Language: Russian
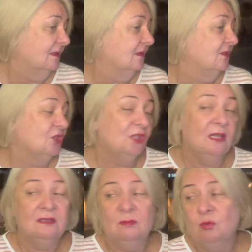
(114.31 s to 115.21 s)

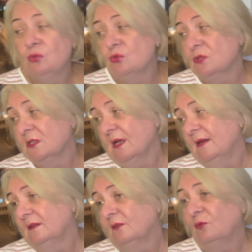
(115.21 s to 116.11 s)
читала там кучу
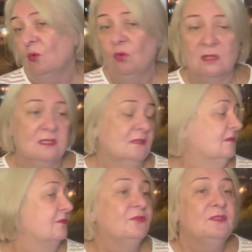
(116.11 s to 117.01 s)
сайтов,
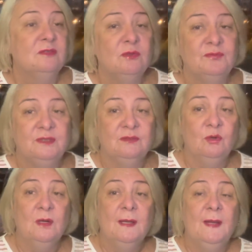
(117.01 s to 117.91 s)
отзывов,
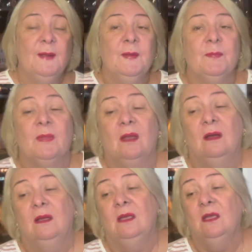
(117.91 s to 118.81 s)
всего-всего.
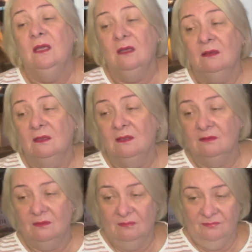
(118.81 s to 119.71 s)
А, и э,
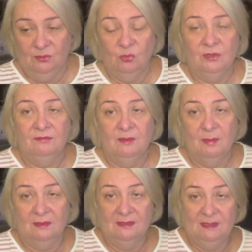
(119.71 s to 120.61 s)
в итоге
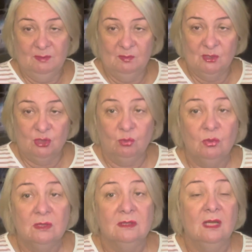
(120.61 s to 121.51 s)
выбрала себе
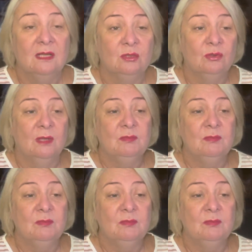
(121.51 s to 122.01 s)
машинку, та, которая